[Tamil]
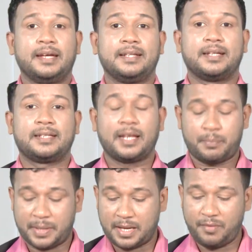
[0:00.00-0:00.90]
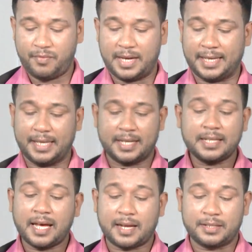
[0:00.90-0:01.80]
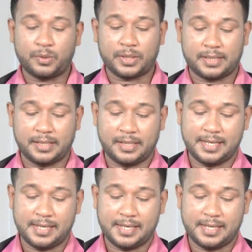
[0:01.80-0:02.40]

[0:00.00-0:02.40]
இந்த தீர்ப்பினை வழங்கியிருந்தார் அது குறித்து